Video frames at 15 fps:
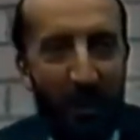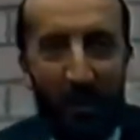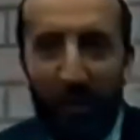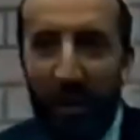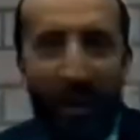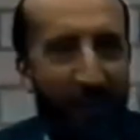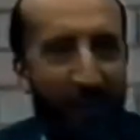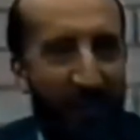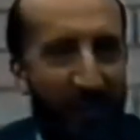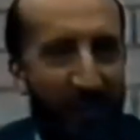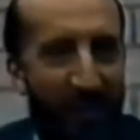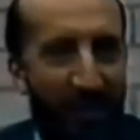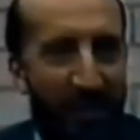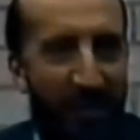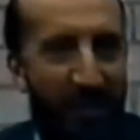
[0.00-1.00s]
İhtilaf
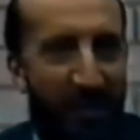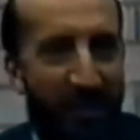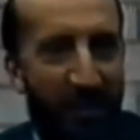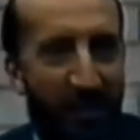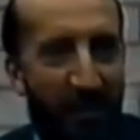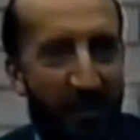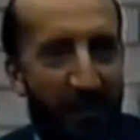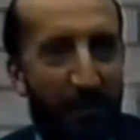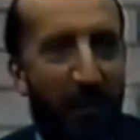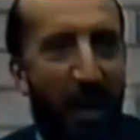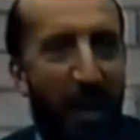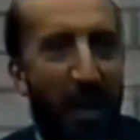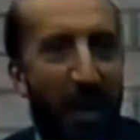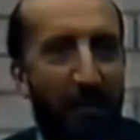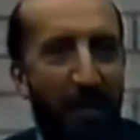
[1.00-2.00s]
ettiniz.
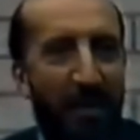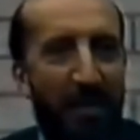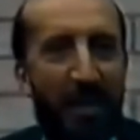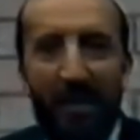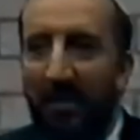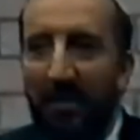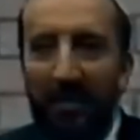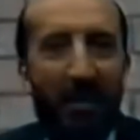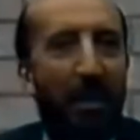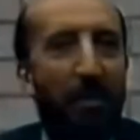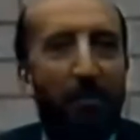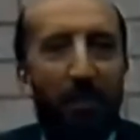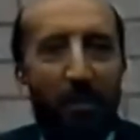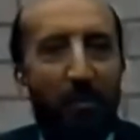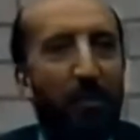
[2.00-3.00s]
Mal meselesinde,
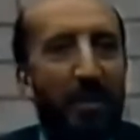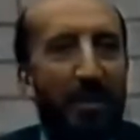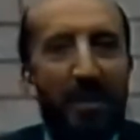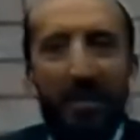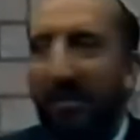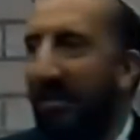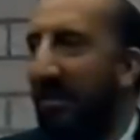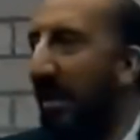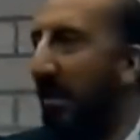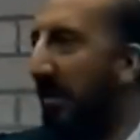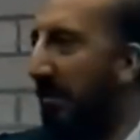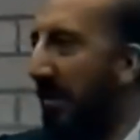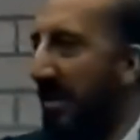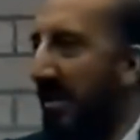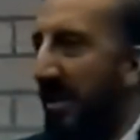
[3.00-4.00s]
mülk
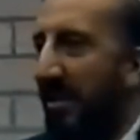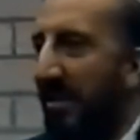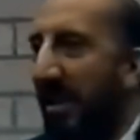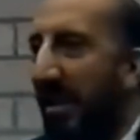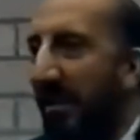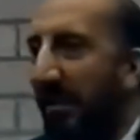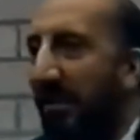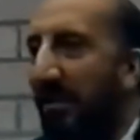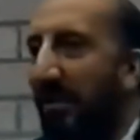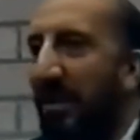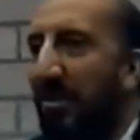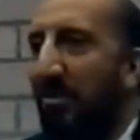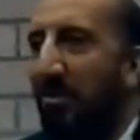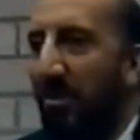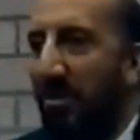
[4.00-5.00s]
meselesinde, bir meselede.
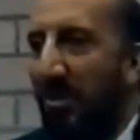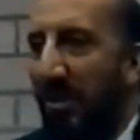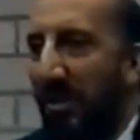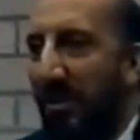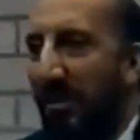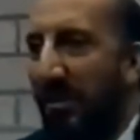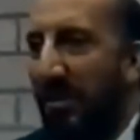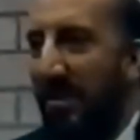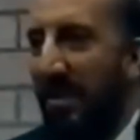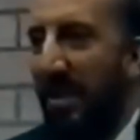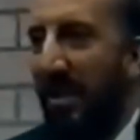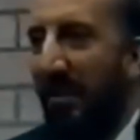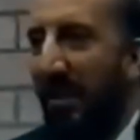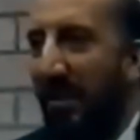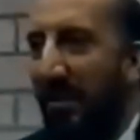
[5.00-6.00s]
Nasıl
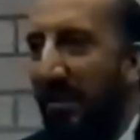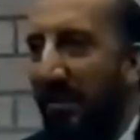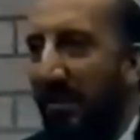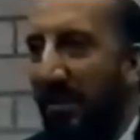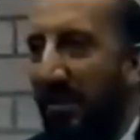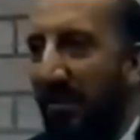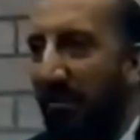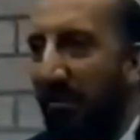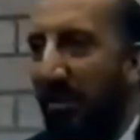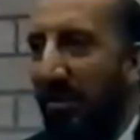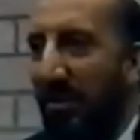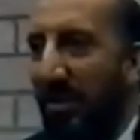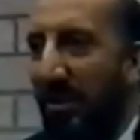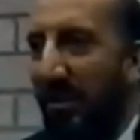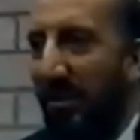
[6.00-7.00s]
çözeceksiniz? Erkeğin dediği mi
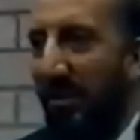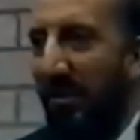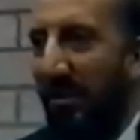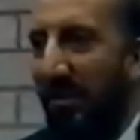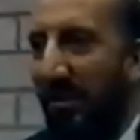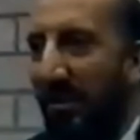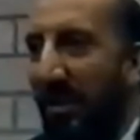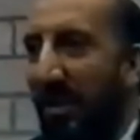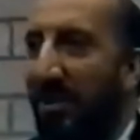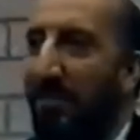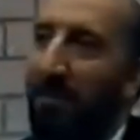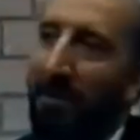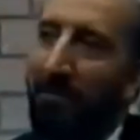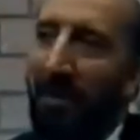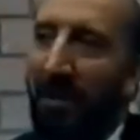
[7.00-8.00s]
olacak?
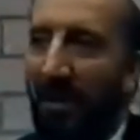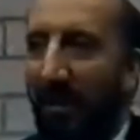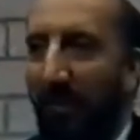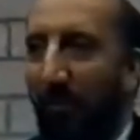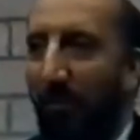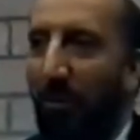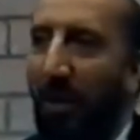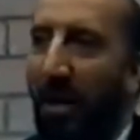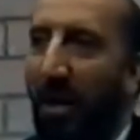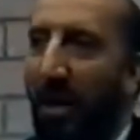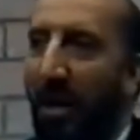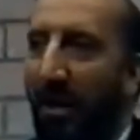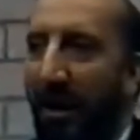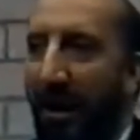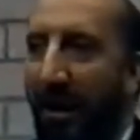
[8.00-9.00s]
Aç bak bakalım
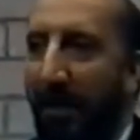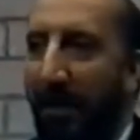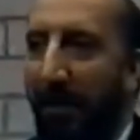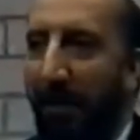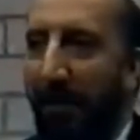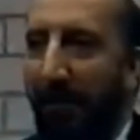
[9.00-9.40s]
Kur'an'a.